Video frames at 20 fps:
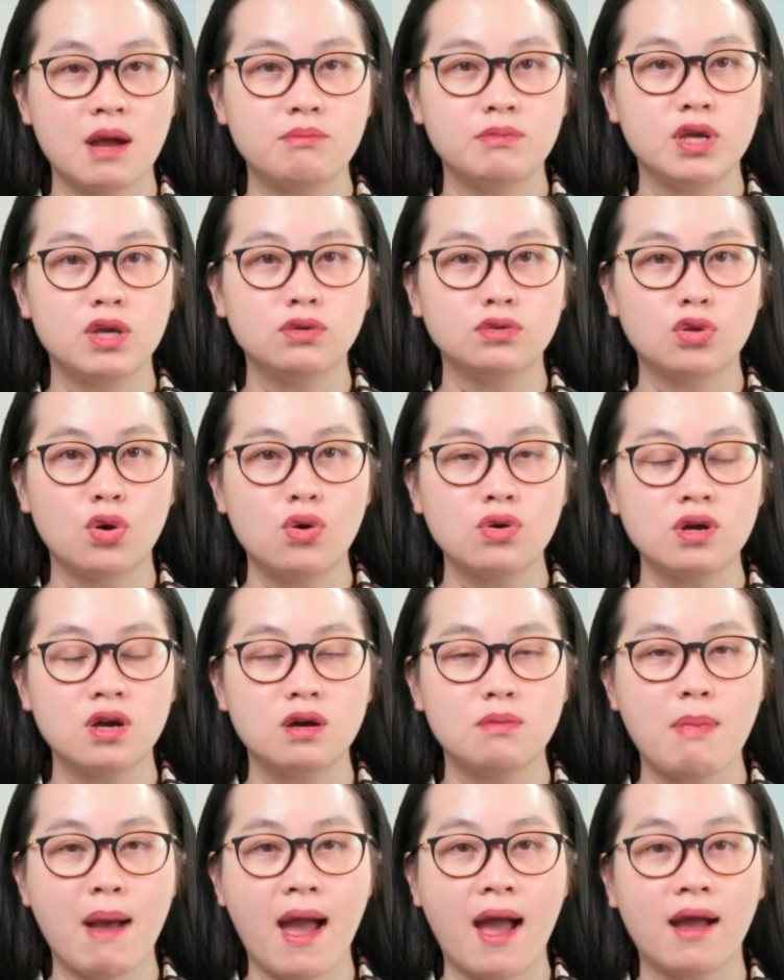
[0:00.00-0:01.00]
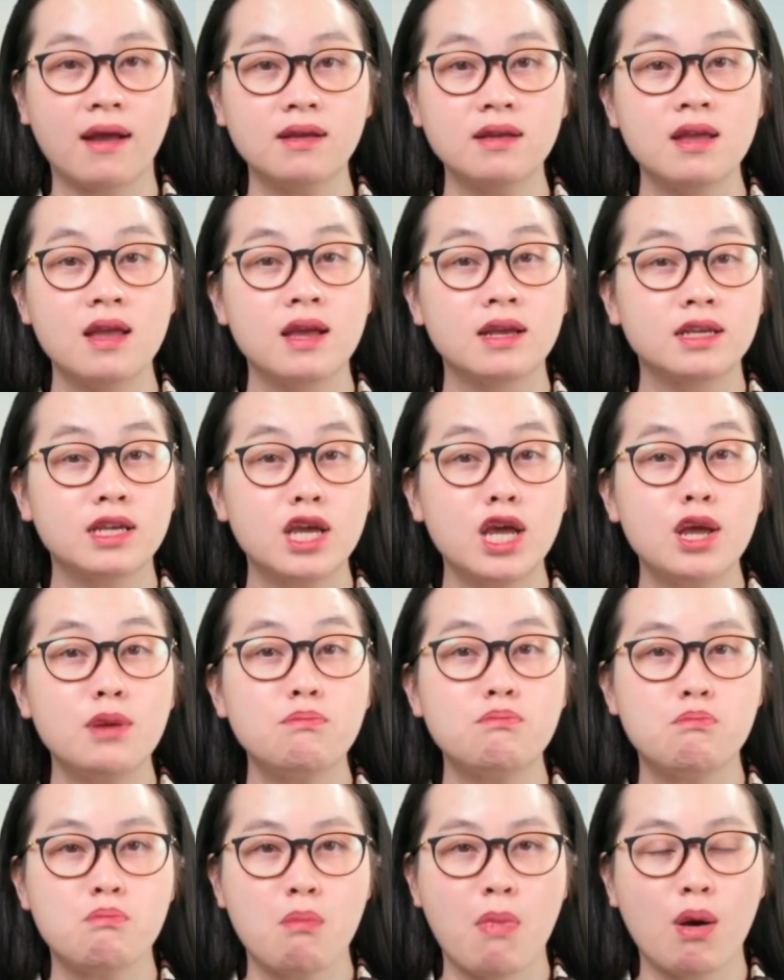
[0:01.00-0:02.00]
yếu tố cơ bản:
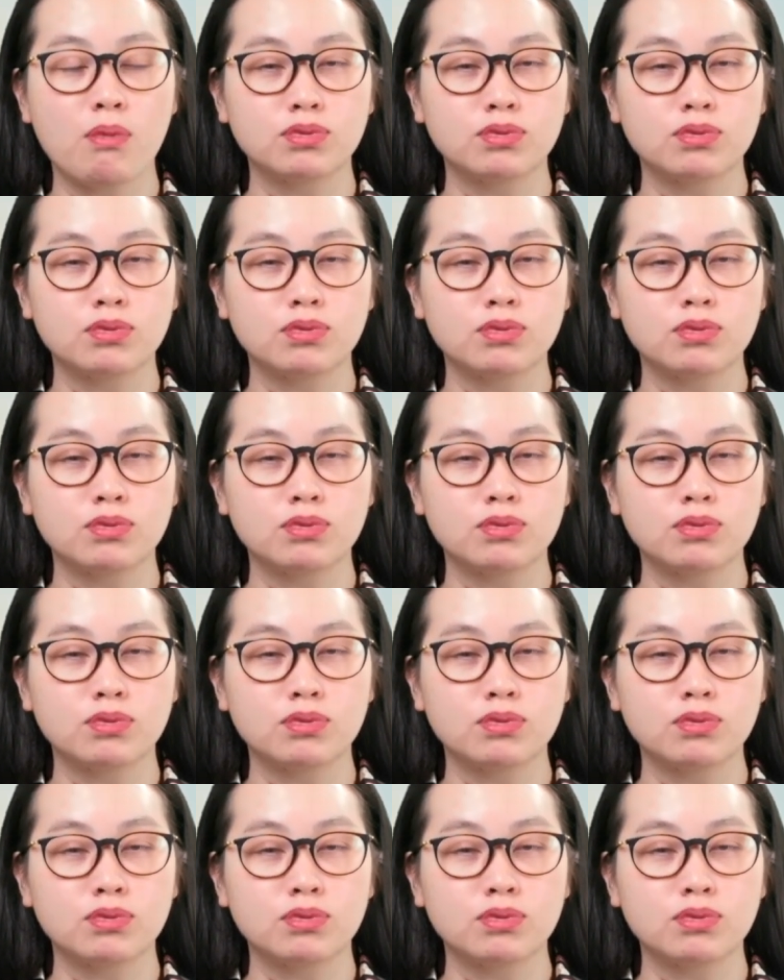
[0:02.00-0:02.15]
kim, mộc,